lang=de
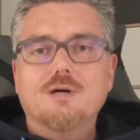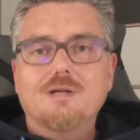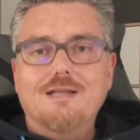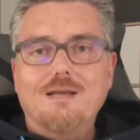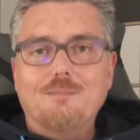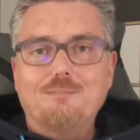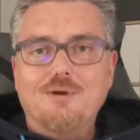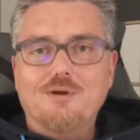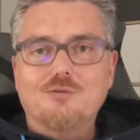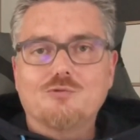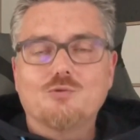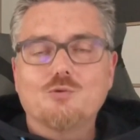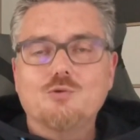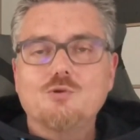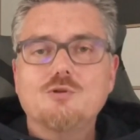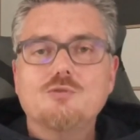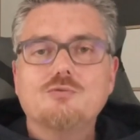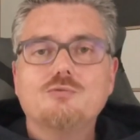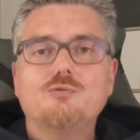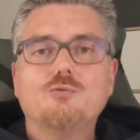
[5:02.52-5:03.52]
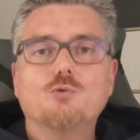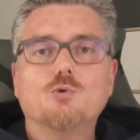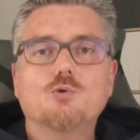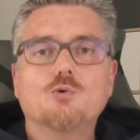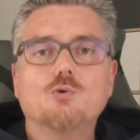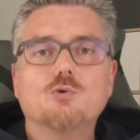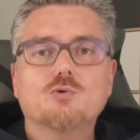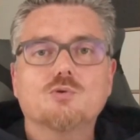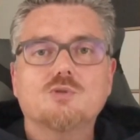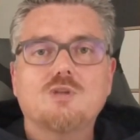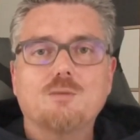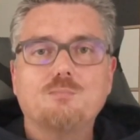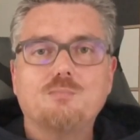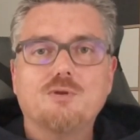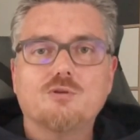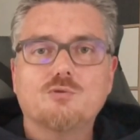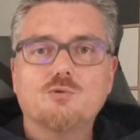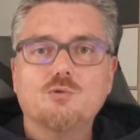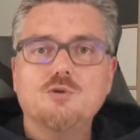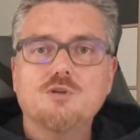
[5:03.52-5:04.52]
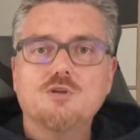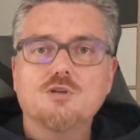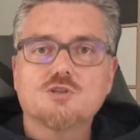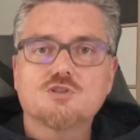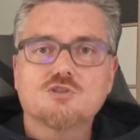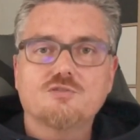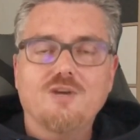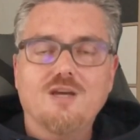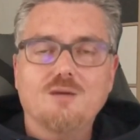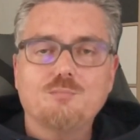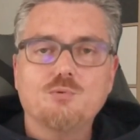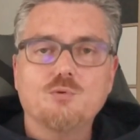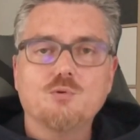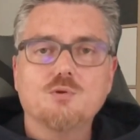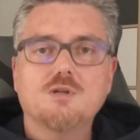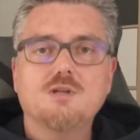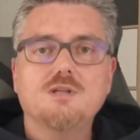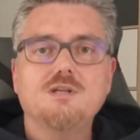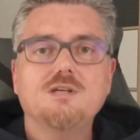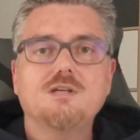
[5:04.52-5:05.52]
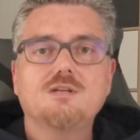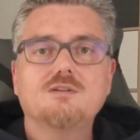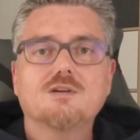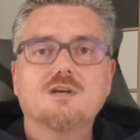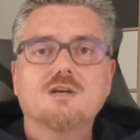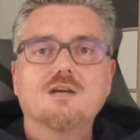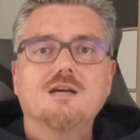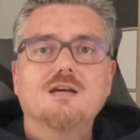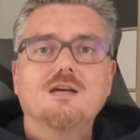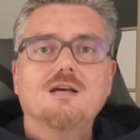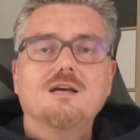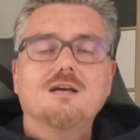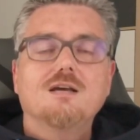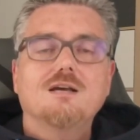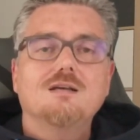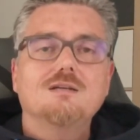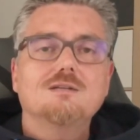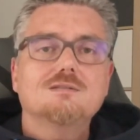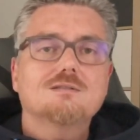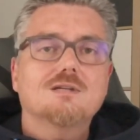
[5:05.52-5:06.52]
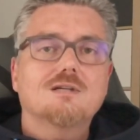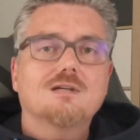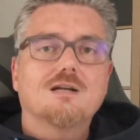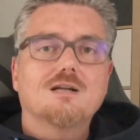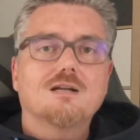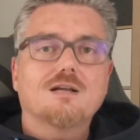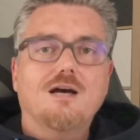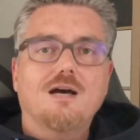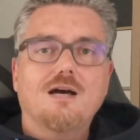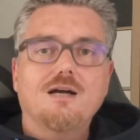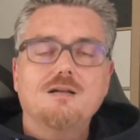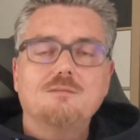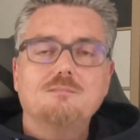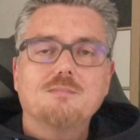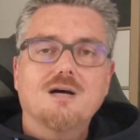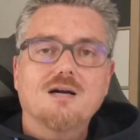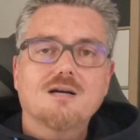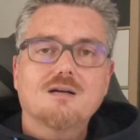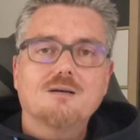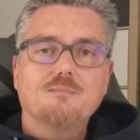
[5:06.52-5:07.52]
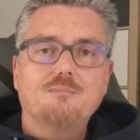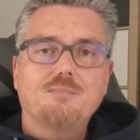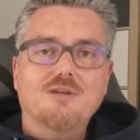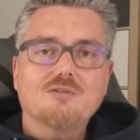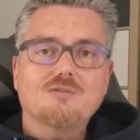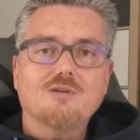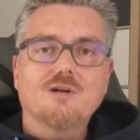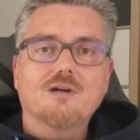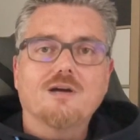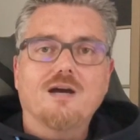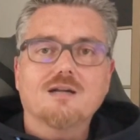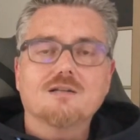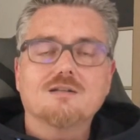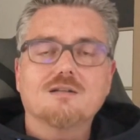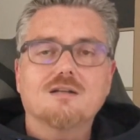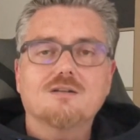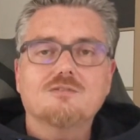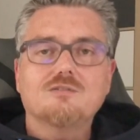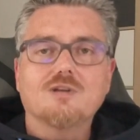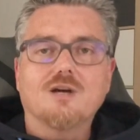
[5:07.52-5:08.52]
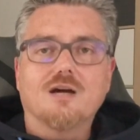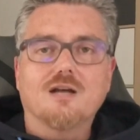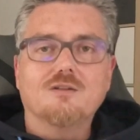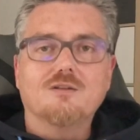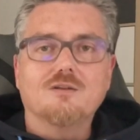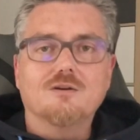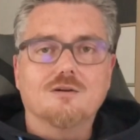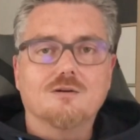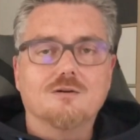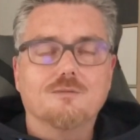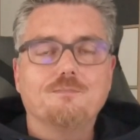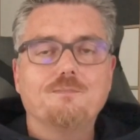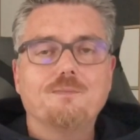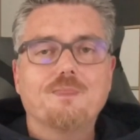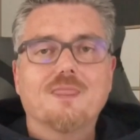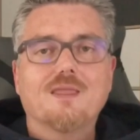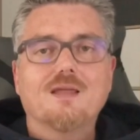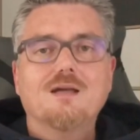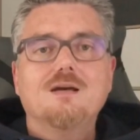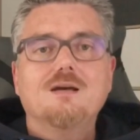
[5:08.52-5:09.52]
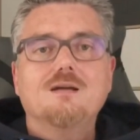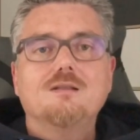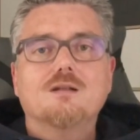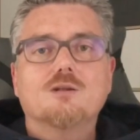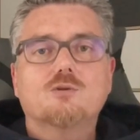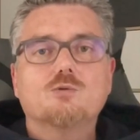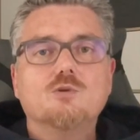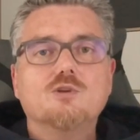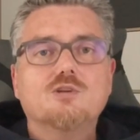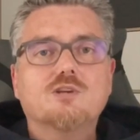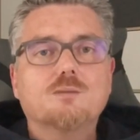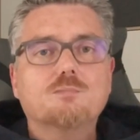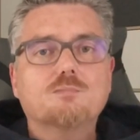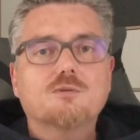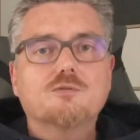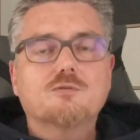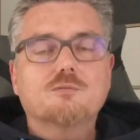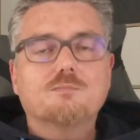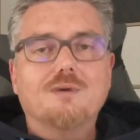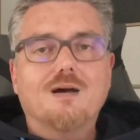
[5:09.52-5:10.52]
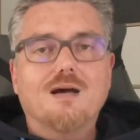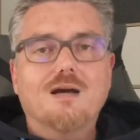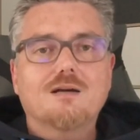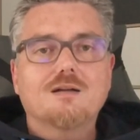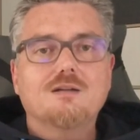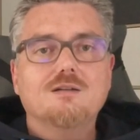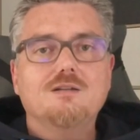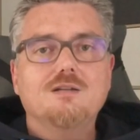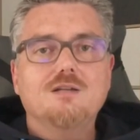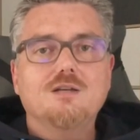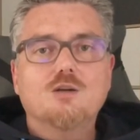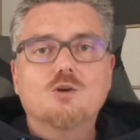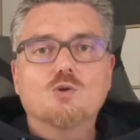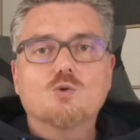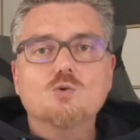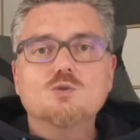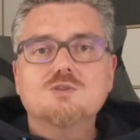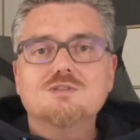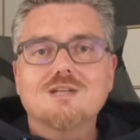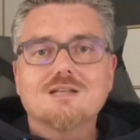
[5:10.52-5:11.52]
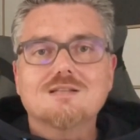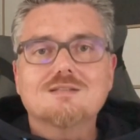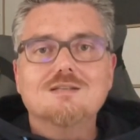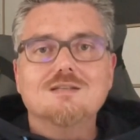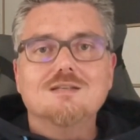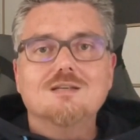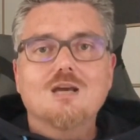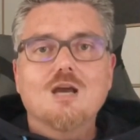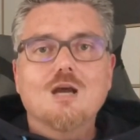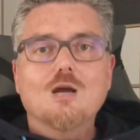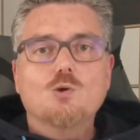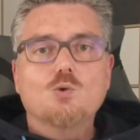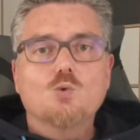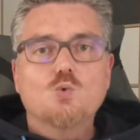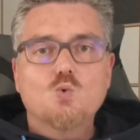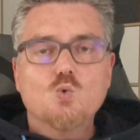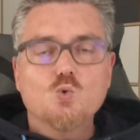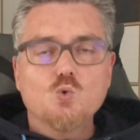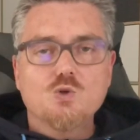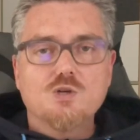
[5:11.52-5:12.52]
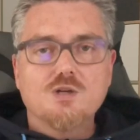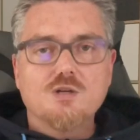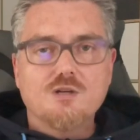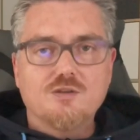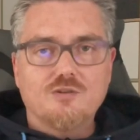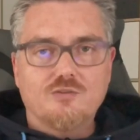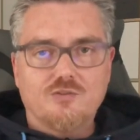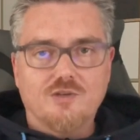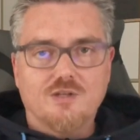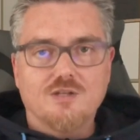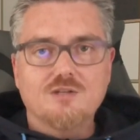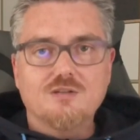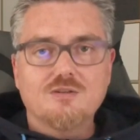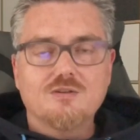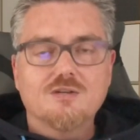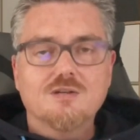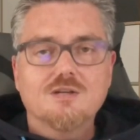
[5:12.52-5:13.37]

der persönliche Fokus und der persönliche Schwerpunkt liegt, ist dann halt eine Marke besser geeignet als die andere. Natürlich gibt es Marken, die grundsätzlich gut sind.